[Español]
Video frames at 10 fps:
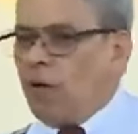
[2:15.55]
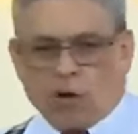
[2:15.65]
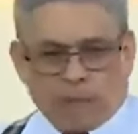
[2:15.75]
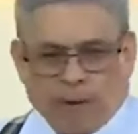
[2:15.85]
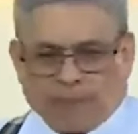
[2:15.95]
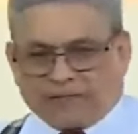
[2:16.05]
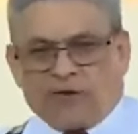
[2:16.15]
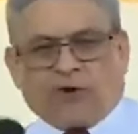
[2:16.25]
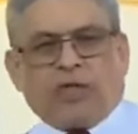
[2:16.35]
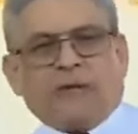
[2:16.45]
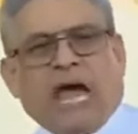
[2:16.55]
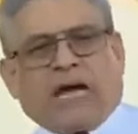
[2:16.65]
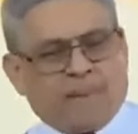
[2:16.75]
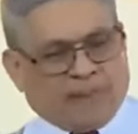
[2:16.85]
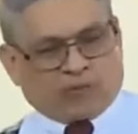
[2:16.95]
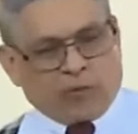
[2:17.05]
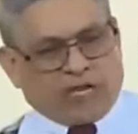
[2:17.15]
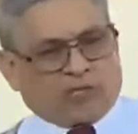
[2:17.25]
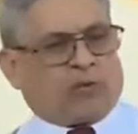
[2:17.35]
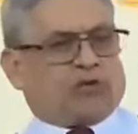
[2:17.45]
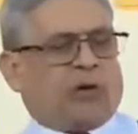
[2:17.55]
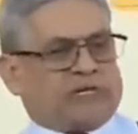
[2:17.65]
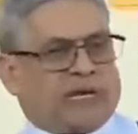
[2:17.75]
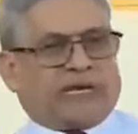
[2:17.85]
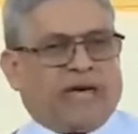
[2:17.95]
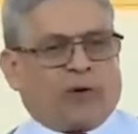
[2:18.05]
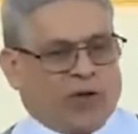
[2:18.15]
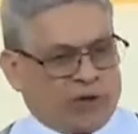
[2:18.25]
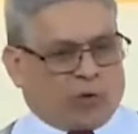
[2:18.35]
Luego el papá se fue de viaje, pasó una situación y se quedaron